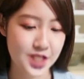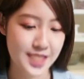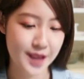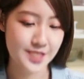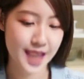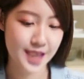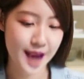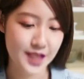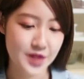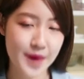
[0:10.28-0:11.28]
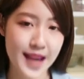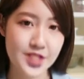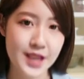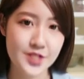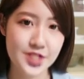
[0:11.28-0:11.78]
时间三月二十八
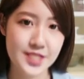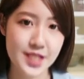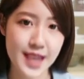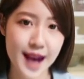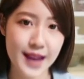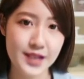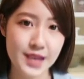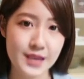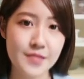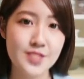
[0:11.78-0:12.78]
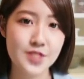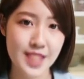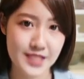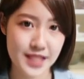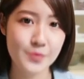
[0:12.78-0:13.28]
日至四月二日，总
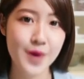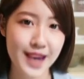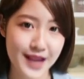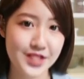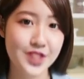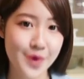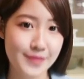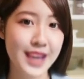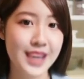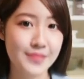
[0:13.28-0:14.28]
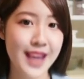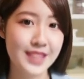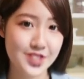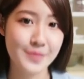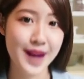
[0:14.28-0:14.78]
奖金为二十一万美元的
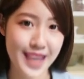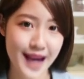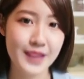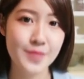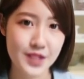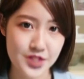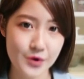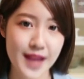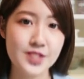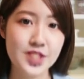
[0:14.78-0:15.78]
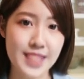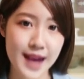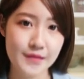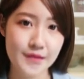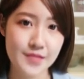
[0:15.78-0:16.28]
西班牙羽毛球大师
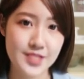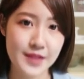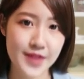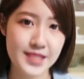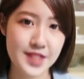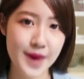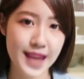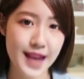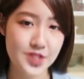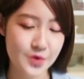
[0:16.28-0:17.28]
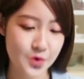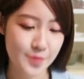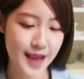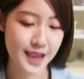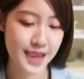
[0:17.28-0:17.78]
赛将在西班牙首都
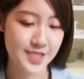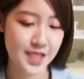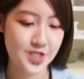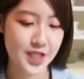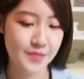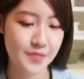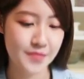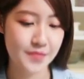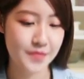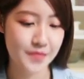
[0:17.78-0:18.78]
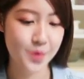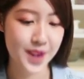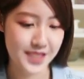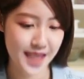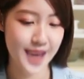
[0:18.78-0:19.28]
马德里进行。国
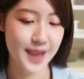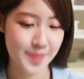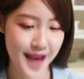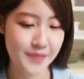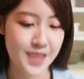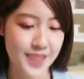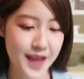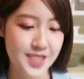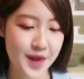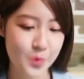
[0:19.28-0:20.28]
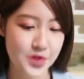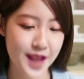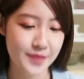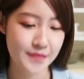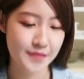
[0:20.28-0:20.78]
羽在男单、女单项目
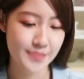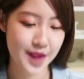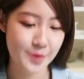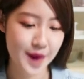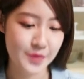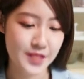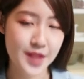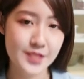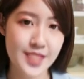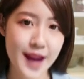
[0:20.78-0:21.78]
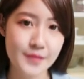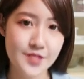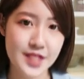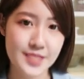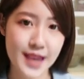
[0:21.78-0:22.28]
上没有报名参赛，
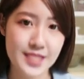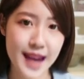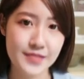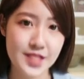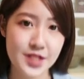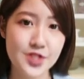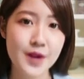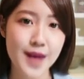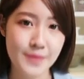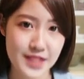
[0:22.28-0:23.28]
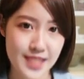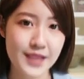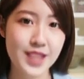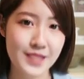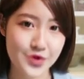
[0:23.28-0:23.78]
仅参加三项双打比赛
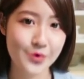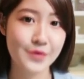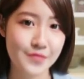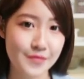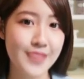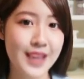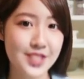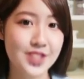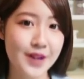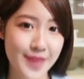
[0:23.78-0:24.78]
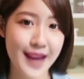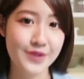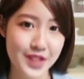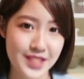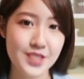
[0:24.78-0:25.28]
的争夺。男子双打
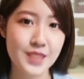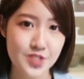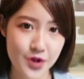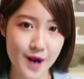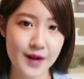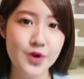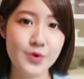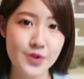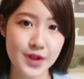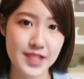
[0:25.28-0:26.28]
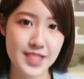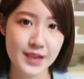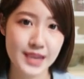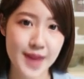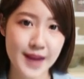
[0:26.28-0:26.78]
何继霆、周浩东和任
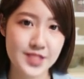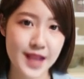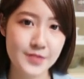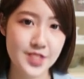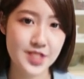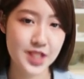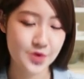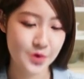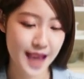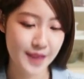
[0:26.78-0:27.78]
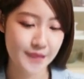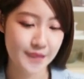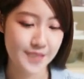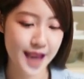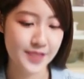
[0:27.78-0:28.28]
翔宇、谭强继续出战，
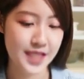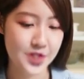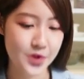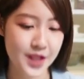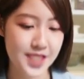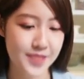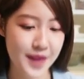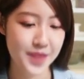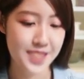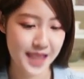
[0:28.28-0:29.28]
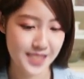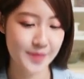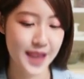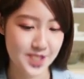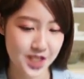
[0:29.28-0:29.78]
两队组合均被分在下
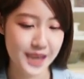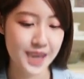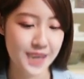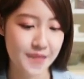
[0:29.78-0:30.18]
半区。